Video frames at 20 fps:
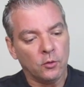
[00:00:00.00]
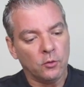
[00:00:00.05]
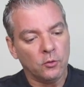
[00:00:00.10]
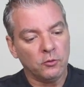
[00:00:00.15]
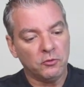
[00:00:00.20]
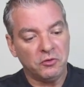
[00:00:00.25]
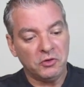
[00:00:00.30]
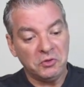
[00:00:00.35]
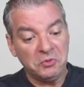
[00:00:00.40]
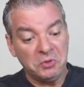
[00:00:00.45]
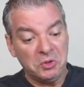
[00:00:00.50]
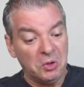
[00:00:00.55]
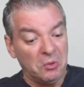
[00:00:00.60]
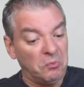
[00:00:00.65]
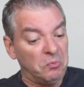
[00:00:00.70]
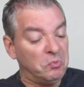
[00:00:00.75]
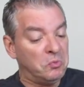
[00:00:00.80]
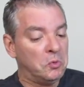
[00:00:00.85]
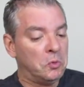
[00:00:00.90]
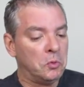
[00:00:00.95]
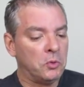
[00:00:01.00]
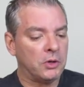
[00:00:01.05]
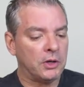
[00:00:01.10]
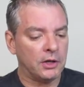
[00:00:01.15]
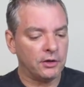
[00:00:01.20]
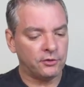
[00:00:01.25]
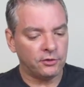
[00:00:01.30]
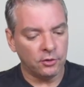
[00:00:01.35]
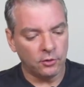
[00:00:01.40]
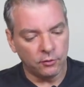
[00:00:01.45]
Um vinho que eu
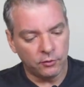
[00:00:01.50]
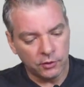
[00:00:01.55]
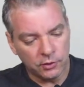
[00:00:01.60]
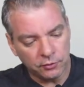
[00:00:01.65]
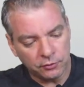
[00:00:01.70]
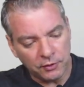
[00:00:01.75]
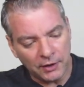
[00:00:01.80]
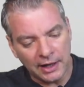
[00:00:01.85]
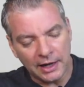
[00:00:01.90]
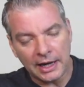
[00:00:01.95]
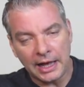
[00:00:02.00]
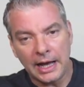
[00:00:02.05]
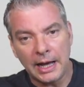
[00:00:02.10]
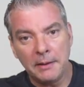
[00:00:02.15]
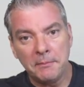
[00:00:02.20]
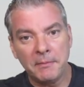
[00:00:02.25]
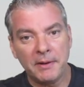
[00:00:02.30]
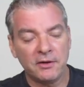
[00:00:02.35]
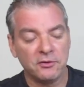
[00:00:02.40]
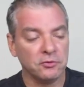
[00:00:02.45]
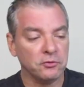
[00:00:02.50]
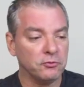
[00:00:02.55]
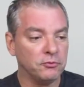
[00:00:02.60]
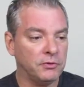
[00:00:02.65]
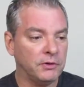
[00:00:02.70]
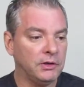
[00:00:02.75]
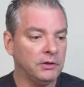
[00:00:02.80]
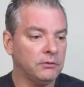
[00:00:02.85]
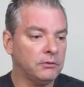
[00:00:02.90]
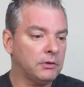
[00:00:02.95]
nunca tinha ouvido falar, mas um
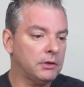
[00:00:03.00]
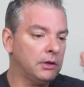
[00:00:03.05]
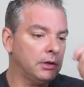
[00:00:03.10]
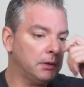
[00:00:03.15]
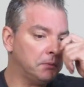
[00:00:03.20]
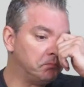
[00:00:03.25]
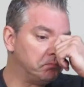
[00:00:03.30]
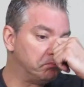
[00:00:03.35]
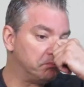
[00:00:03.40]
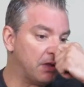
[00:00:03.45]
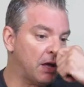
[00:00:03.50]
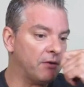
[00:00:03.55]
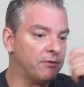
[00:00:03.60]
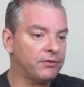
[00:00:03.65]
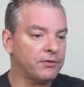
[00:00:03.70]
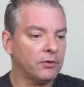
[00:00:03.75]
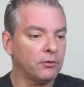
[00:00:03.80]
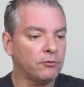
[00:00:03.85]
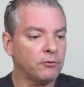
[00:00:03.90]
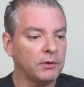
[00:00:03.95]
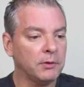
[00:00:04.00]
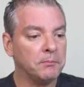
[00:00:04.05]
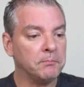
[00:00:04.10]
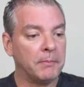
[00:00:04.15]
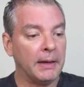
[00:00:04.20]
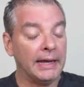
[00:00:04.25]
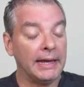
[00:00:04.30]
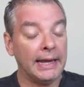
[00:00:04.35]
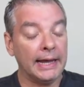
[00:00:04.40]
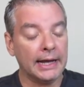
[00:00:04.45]
vinho que deve ser um vinho
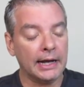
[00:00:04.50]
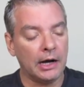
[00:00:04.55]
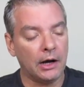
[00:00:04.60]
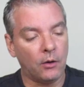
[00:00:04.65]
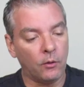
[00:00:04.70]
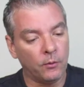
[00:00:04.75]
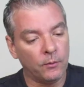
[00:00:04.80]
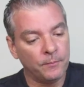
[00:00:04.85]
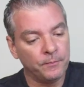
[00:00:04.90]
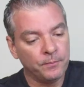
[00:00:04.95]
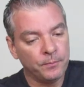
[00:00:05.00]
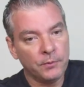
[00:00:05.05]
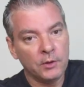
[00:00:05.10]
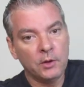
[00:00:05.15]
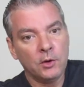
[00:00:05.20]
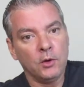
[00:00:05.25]
bem legal.